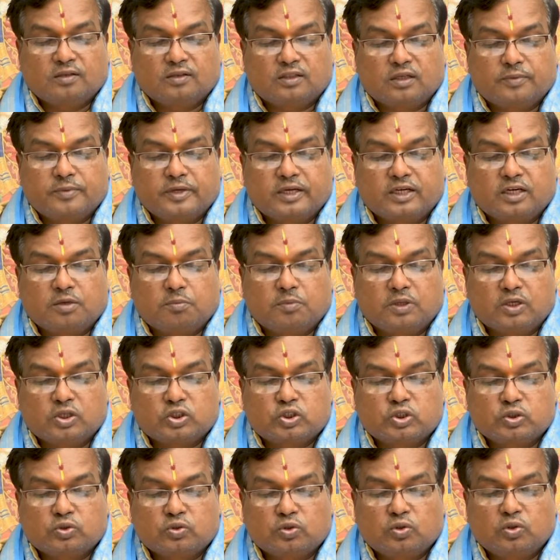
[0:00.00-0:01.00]
తమ యొక్క
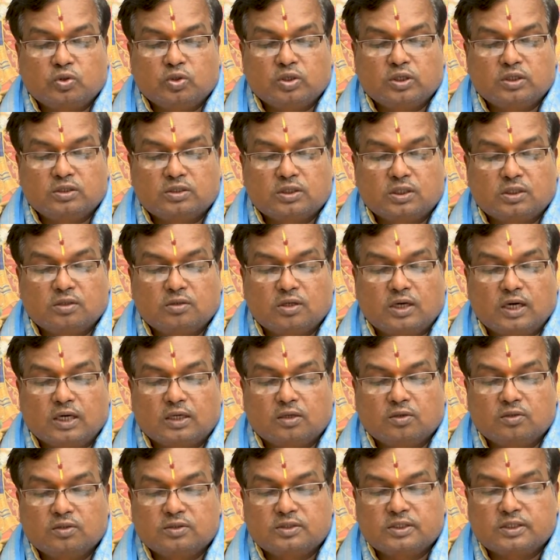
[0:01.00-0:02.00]
మనస్సుతో ఇతరులను
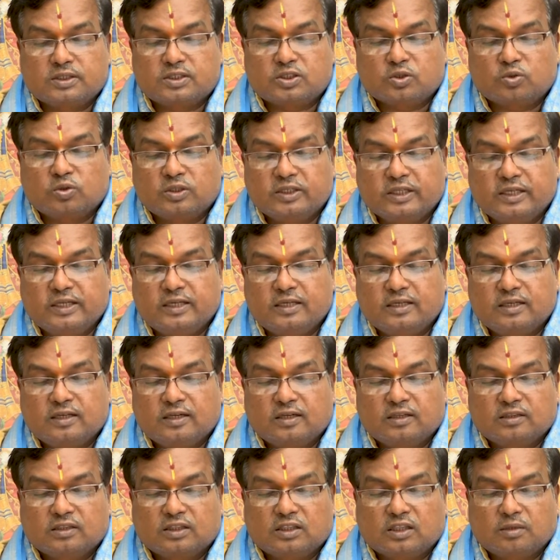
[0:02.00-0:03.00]
అక్కును చేర్చుకొని
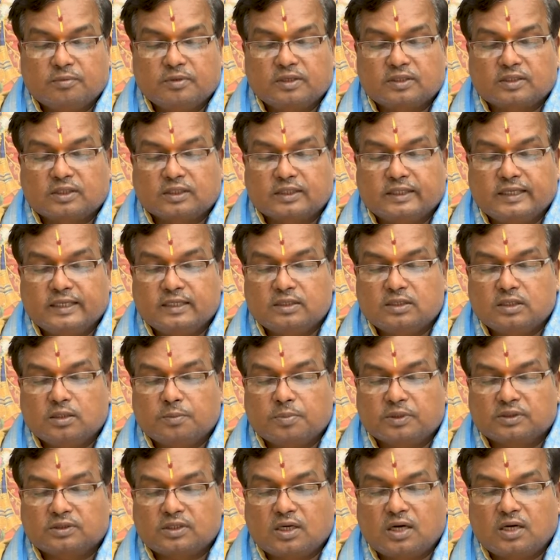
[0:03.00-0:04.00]
తమ యొక్క కీర్తిని
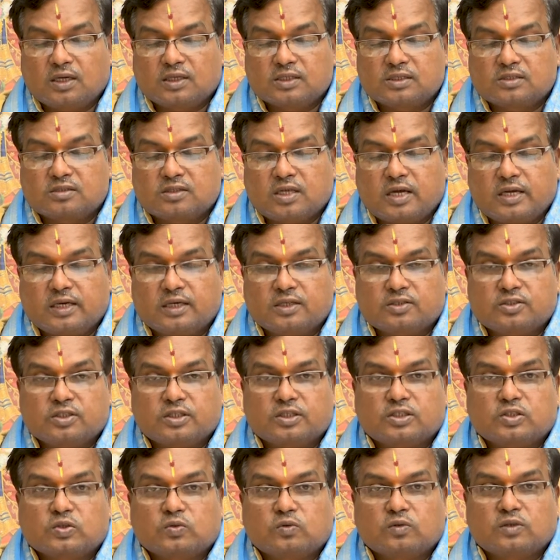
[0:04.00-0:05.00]
పతాక స్థాయికి
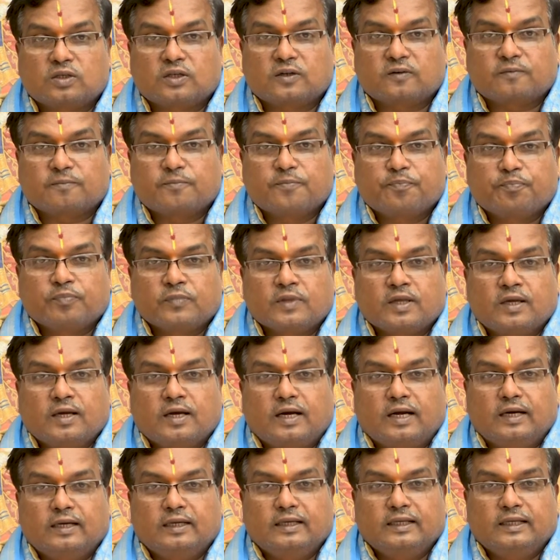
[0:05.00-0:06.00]
చేర్చుకుంటారు
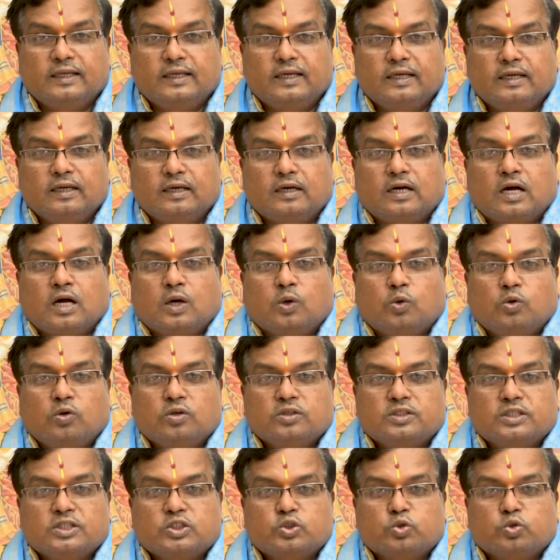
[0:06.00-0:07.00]
అంటే
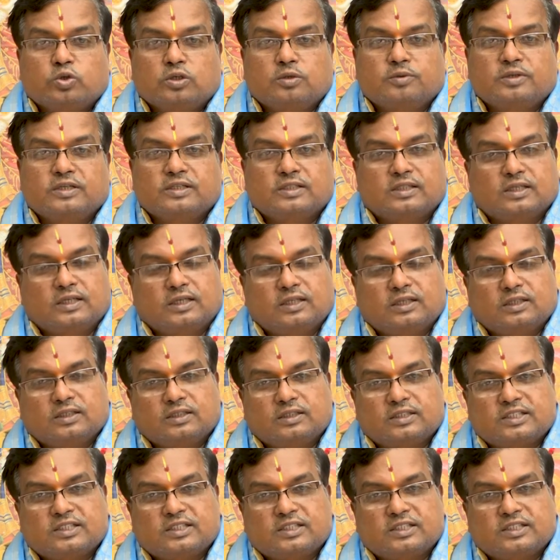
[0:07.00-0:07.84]
అక్కును చేర్చుకోవడం అంటే దగ్గరకు